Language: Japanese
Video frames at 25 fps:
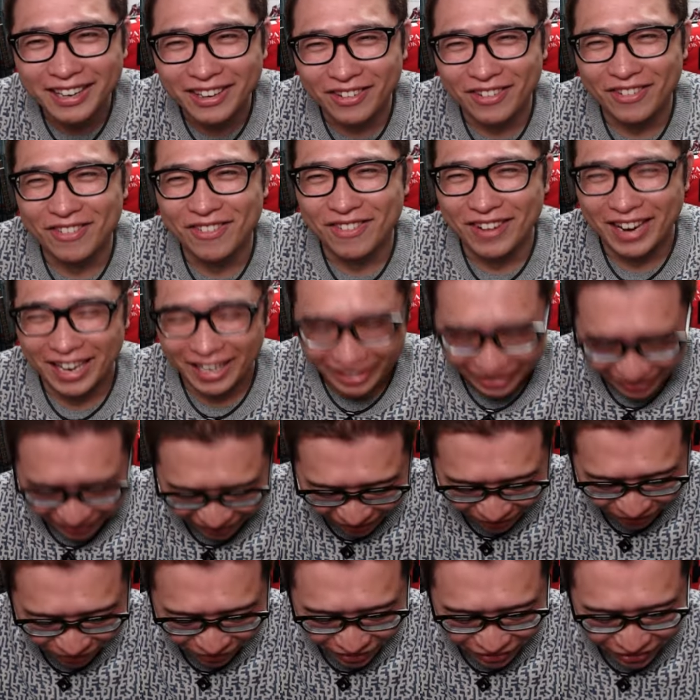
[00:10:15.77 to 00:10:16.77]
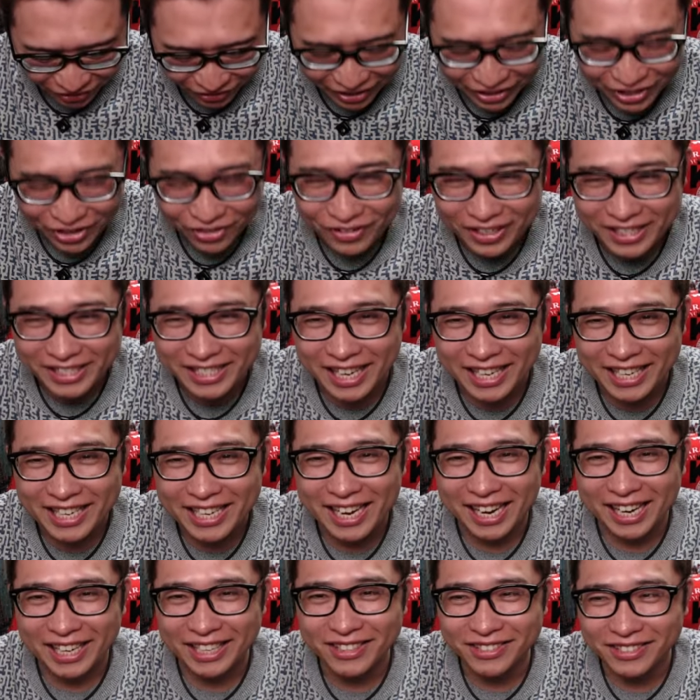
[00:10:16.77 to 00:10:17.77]
ほんま。そんなとこまで税金
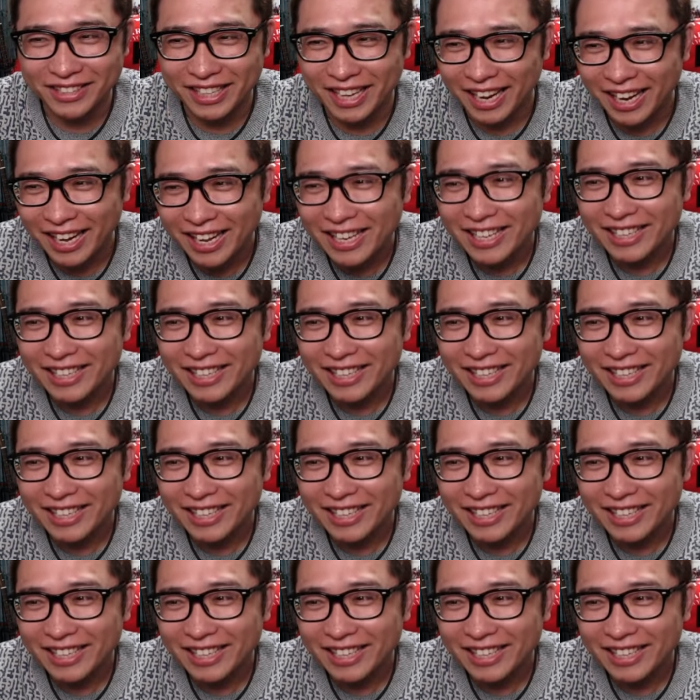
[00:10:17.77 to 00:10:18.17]
かけてくんな。